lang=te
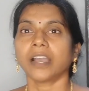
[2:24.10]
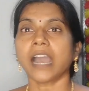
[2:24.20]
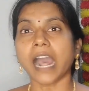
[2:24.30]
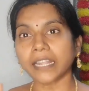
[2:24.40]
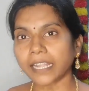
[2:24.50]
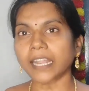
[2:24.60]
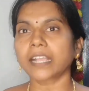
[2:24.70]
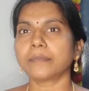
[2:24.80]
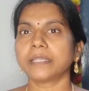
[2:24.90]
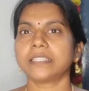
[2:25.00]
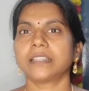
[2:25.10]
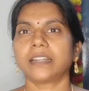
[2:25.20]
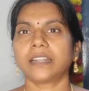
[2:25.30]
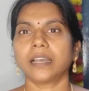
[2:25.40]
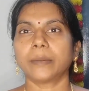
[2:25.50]
హార్ట్ అటాక్
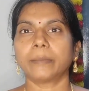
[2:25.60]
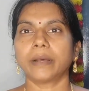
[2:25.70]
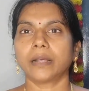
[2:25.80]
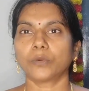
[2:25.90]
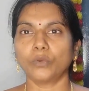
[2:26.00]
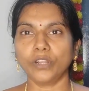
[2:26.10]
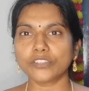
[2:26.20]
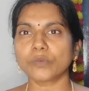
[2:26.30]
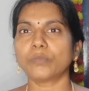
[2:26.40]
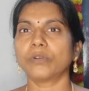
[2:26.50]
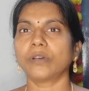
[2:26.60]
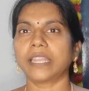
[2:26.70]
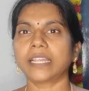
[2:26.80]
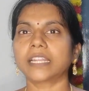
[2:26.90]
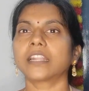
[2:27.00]
మంచిదంట గుండె జబ్బులు
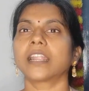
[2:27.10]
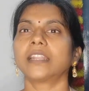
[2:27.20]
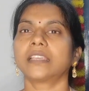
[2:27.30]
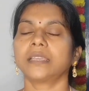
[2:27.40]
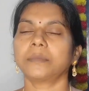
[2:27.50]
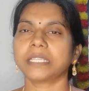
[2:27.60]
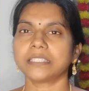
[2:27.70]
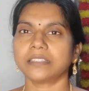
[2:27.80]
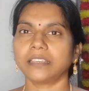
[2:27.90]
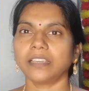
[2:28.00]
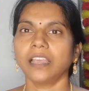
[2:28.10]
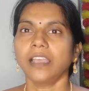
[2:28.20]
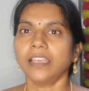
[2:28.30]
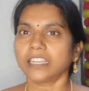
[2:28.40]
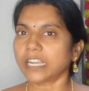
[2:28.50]
అరికట్టడానికి మంచిది
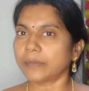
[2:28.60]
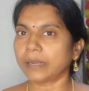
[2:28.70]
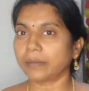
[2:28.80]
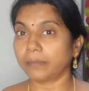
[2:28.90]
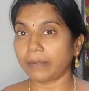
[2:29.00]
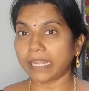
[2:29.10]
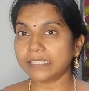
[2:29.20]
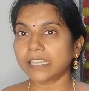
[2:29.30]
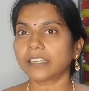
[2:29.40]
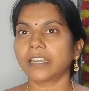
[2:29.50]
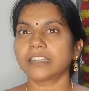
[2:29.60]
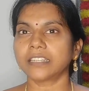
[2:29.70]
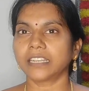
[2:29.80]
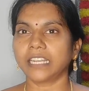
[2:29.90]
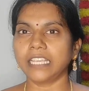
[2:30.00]
ఇంకా మన బ్లడ్
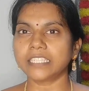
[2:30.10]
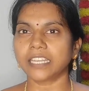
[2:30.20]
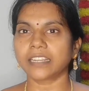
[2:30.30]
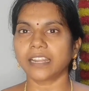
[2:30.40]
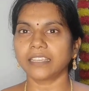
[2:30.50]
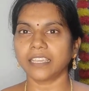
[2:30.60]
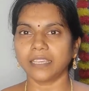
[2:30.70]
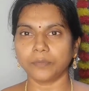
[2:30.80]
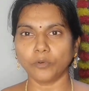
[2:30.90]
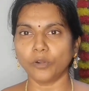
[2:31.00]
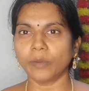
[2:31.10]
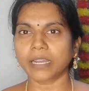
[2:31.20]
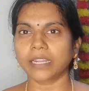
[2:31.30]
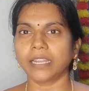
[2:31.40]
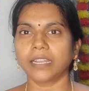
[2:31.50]
సర్క్యులేషన్ క్లీన్ చేయడానికి పూల్
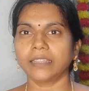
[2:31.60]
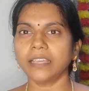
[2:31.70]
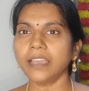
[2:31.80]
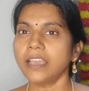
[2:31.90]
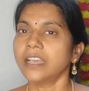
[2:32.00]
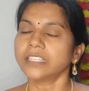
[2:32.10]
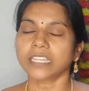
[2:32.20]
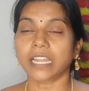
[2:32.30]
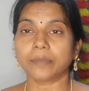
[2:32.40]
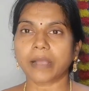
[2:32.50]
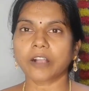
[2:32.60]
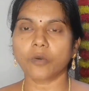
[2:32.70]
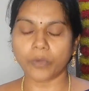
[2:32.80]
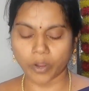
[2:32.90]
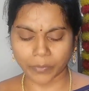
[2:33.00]
మక్కని అనేది చాలా బాగా
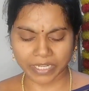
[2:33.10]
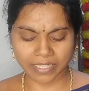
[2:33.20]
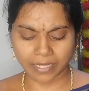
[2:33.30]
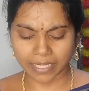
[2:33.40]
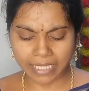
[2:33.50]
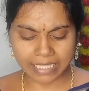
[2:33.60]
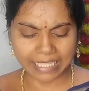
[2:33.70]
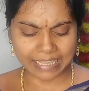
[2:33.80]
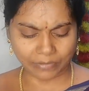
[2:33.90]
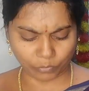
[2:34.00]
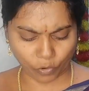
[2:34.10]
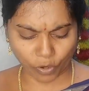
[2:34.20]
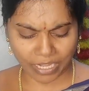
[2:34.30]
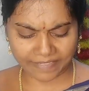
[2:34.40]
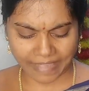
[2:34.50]
అంటే ఇది
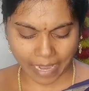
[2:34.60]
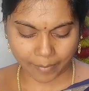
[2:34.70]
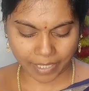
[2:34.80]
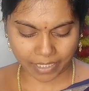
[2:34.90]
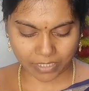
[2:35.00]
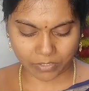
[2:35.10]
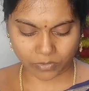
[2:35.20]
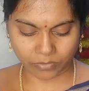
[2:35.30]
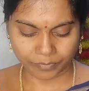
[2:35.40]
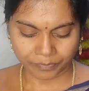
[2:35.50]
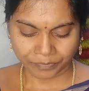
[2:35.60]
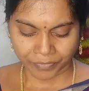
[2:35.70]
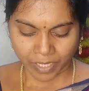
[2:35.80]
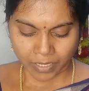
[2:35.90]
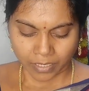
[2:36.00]
ఓన్లీ తామర గింజలు
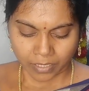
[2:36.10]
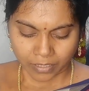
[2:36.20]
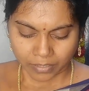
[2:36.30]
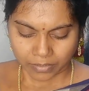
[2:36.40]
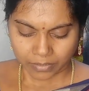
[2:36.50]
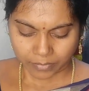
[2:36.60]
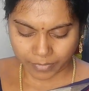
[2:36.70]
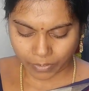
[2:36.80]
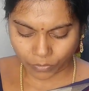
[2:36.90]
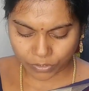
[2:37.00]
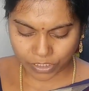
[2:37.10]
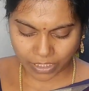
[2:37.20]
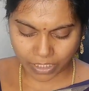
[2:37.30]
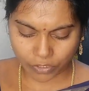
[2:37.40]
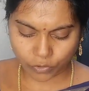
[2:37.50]
మీకు
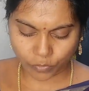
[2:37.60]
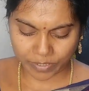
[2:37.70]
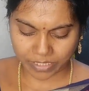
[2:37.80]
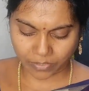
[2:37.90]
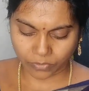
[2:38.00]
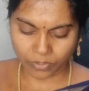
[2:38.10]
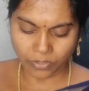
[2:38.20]
చిన్న చూపిస్తాను